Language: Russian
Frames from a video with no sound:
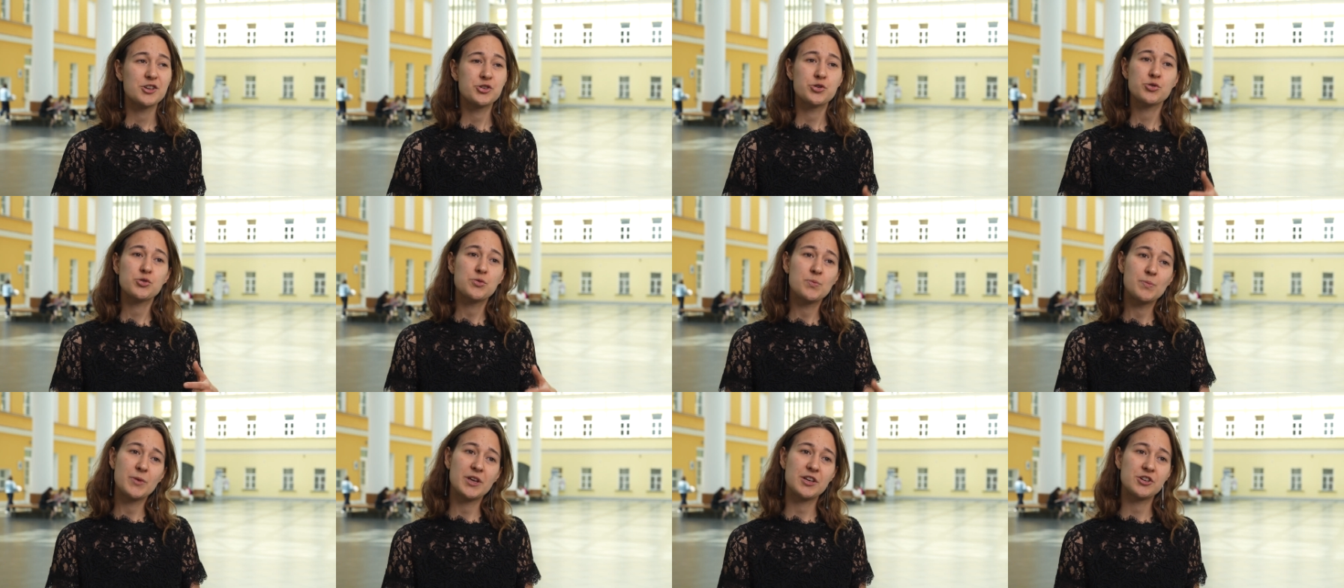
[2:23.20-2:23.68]

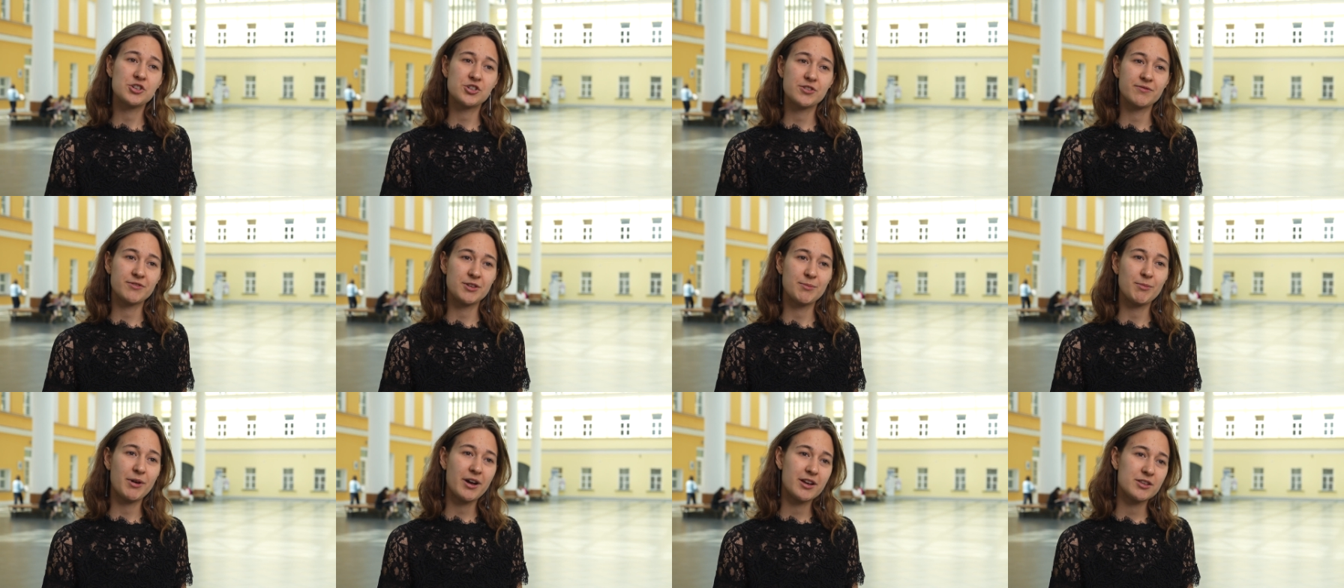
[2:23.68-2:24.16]
чуть меньше
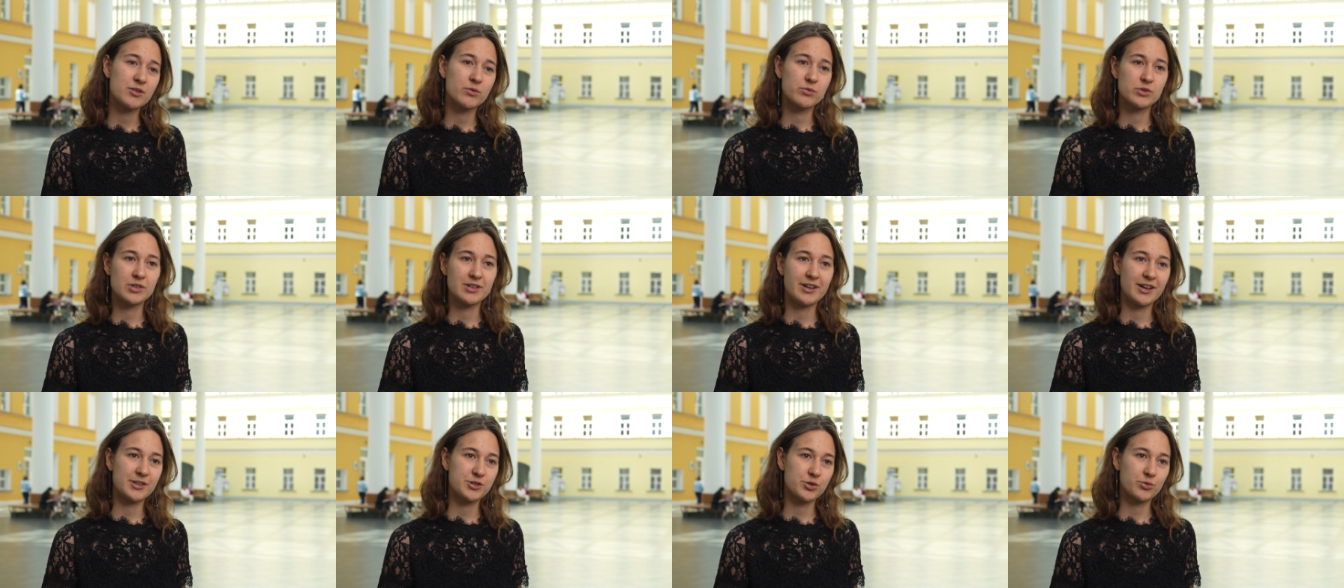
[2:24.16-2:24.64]
внимания
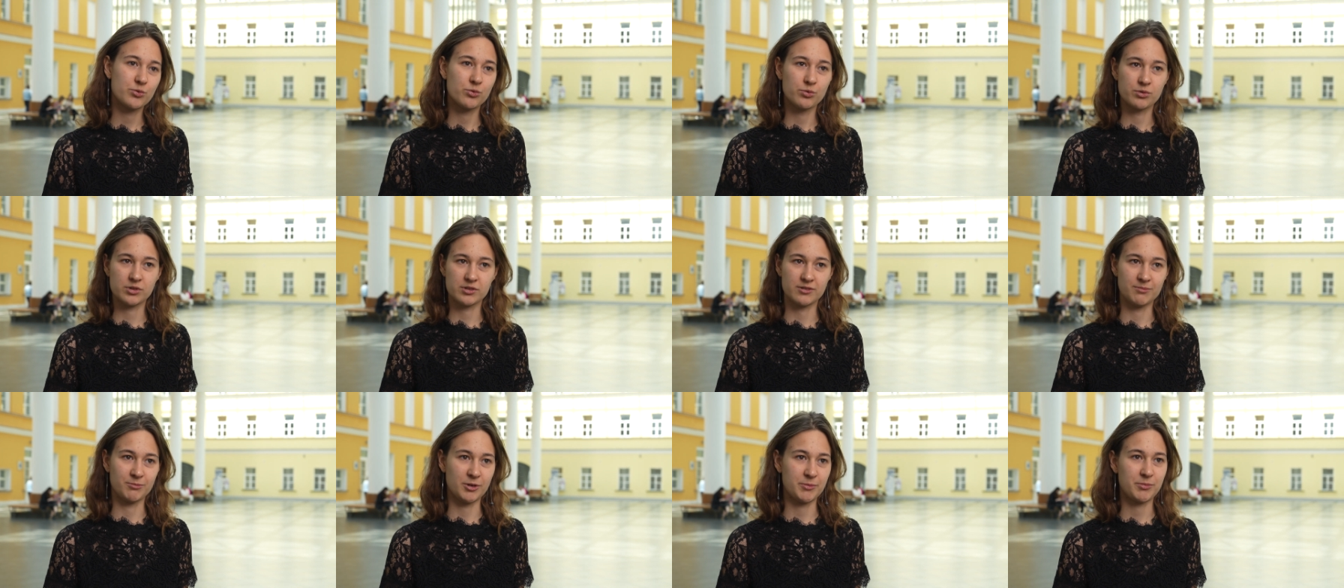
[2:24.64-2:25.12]
уделять
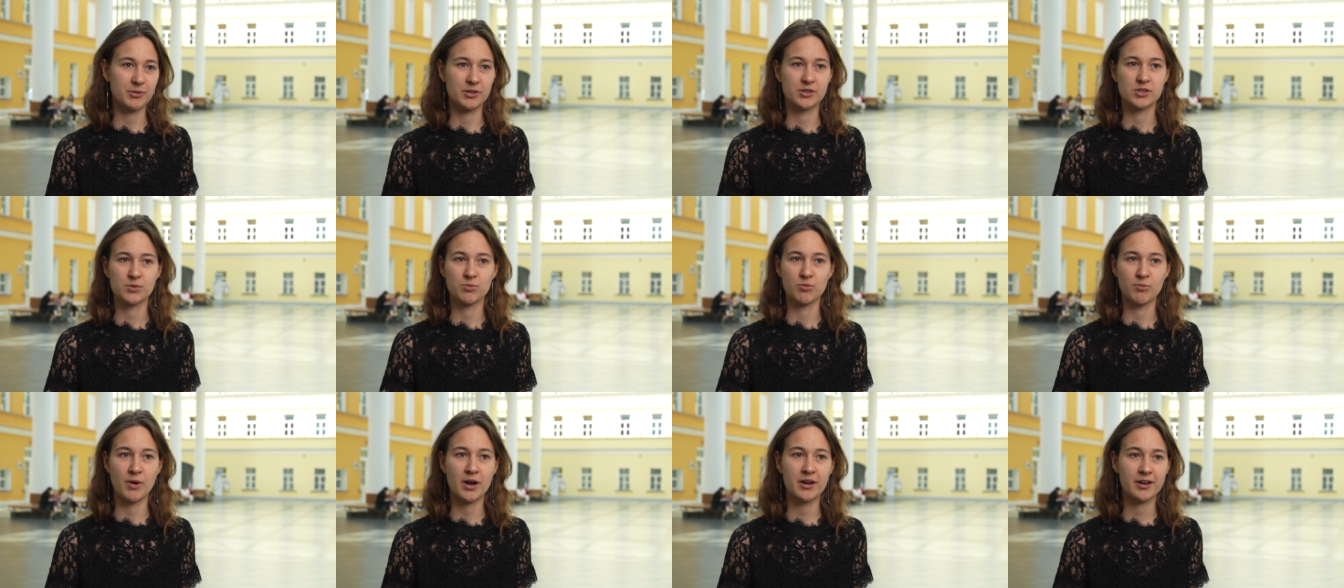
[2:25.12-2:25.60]
курсам по
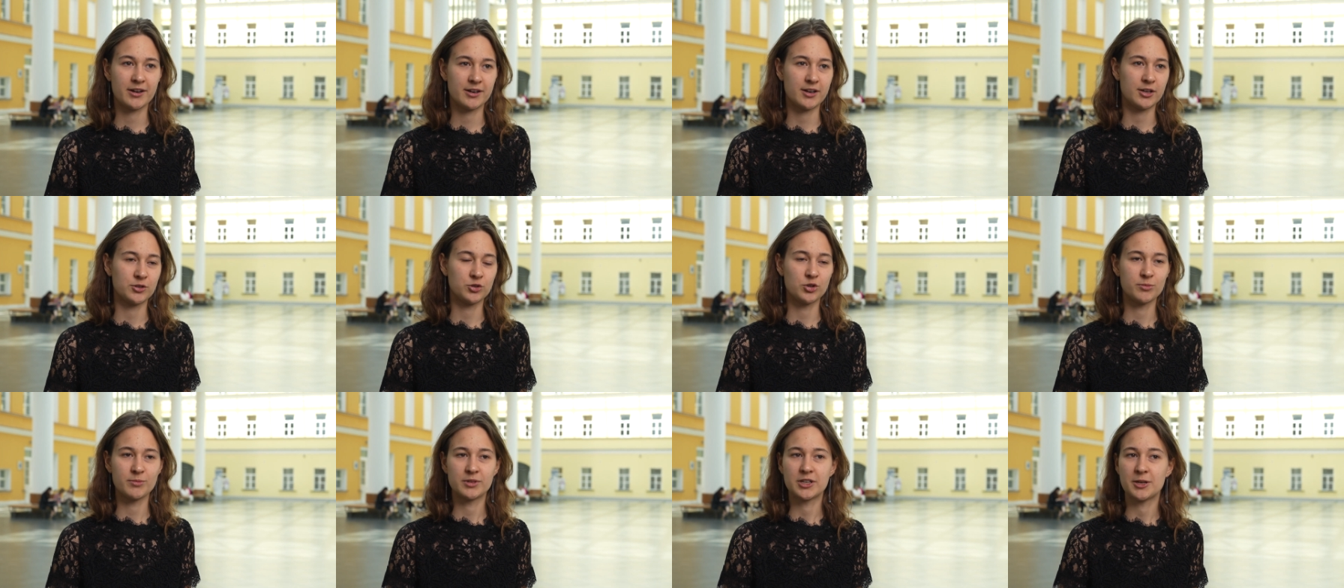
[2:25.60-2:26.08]
принципу
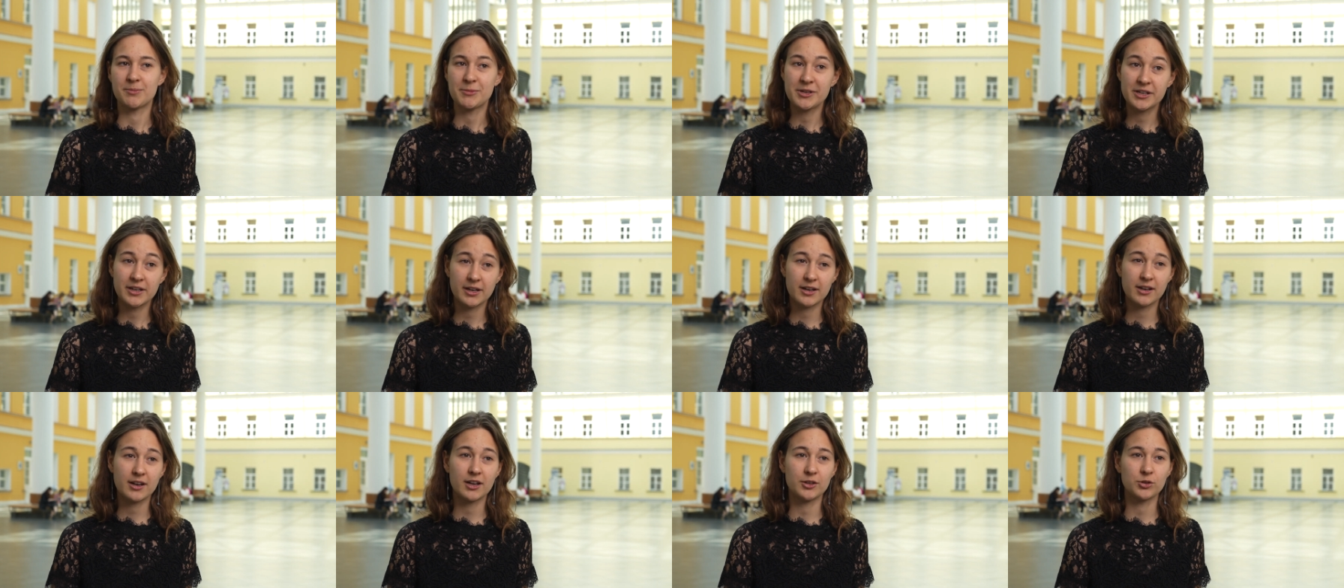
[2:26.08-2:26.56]
макроэкономика,
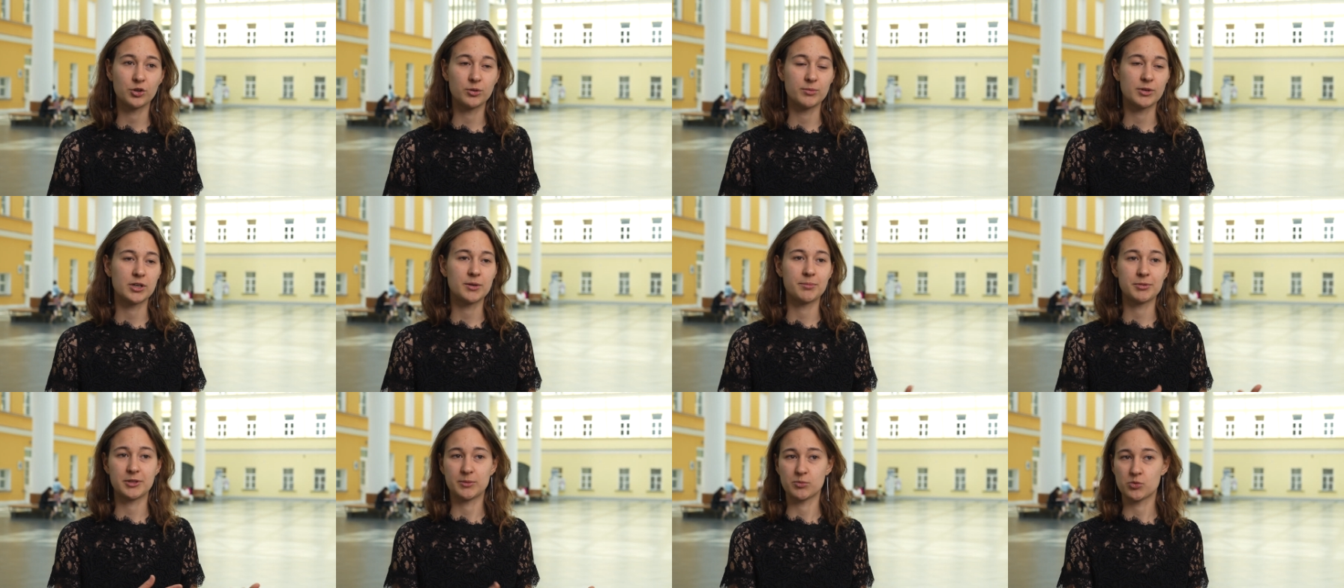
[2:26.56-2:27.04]

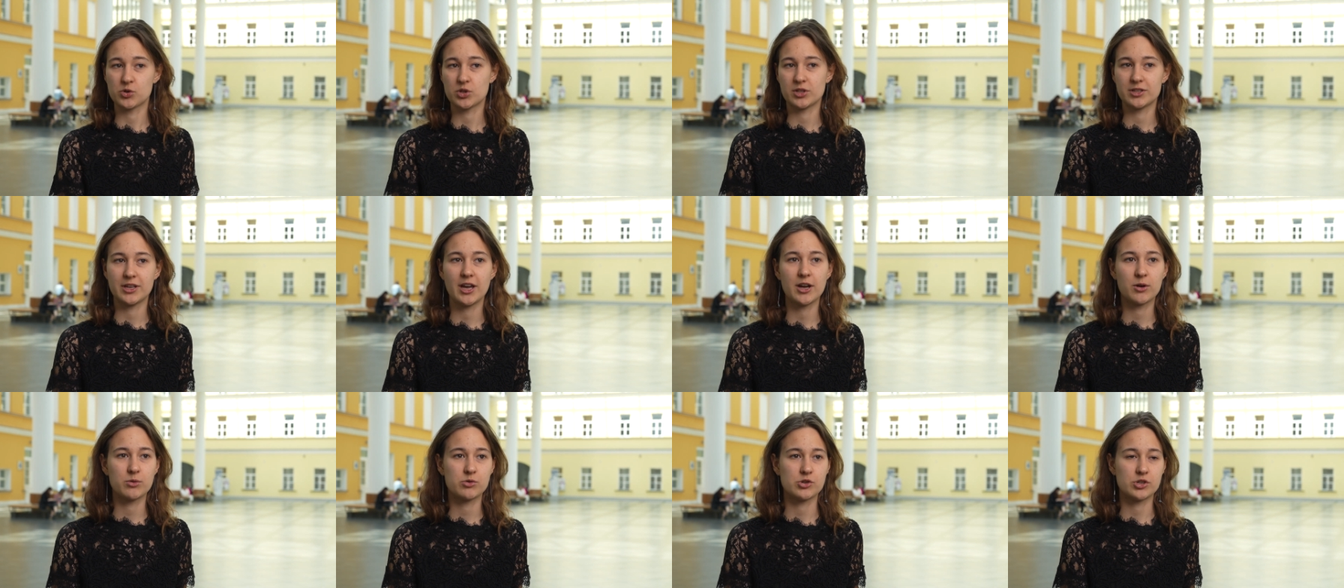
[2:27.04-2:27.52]
микроэкономика, потому что
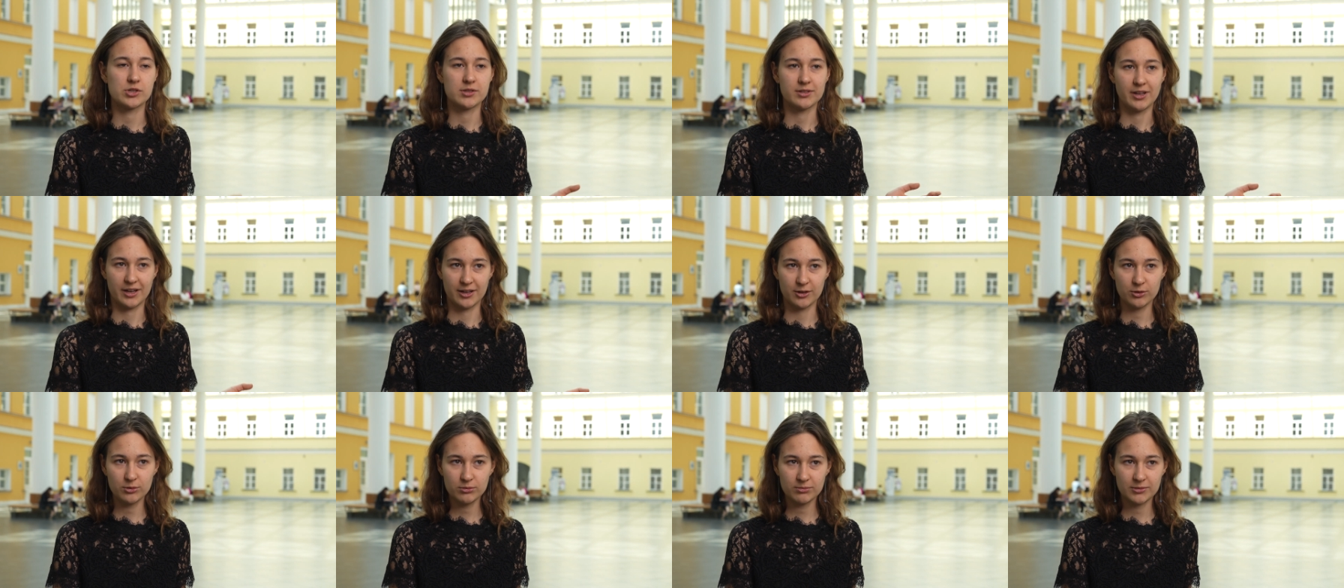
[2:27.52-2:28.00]
я их уже
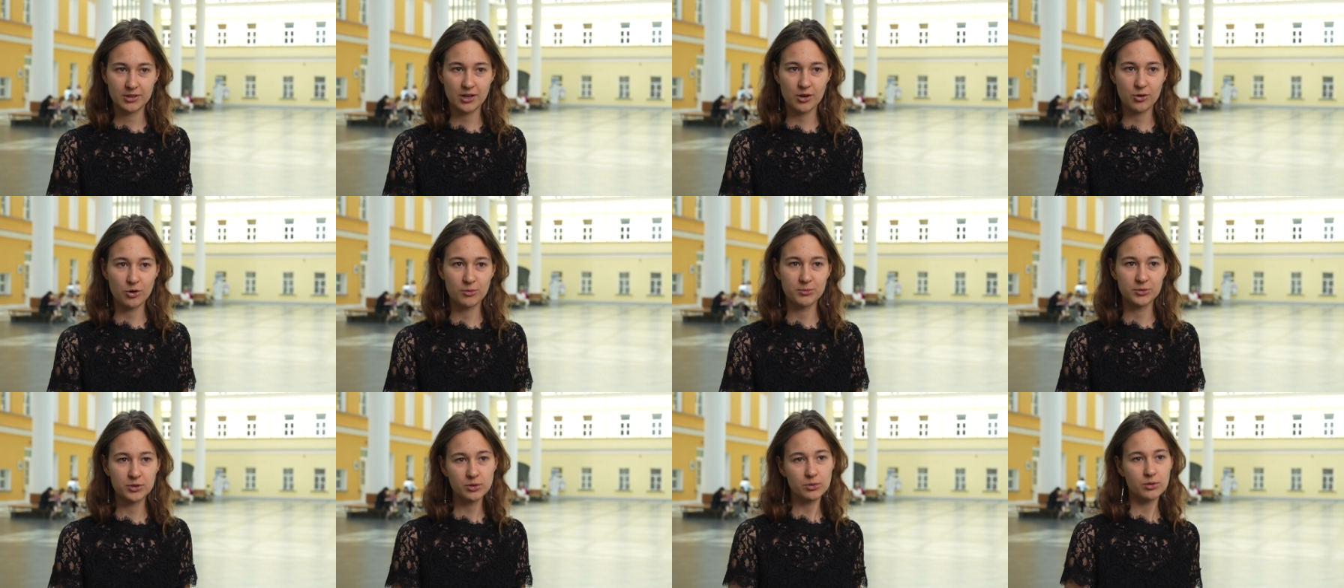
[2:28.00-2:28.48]
знаю на
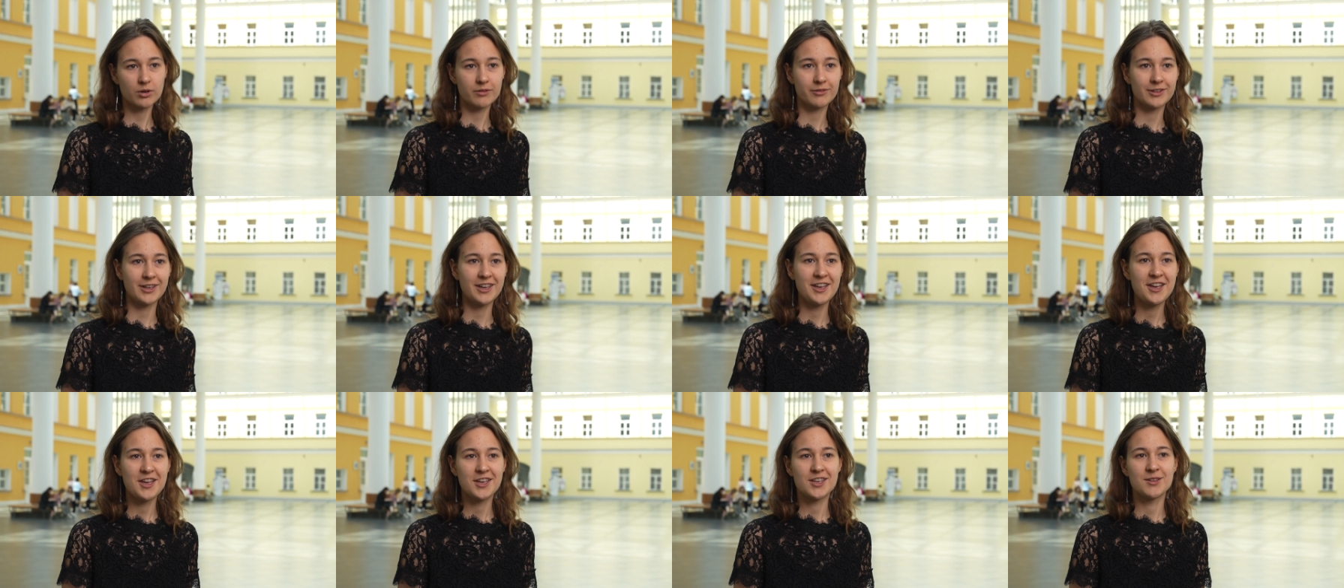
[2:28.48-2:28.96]
каком-то уровне,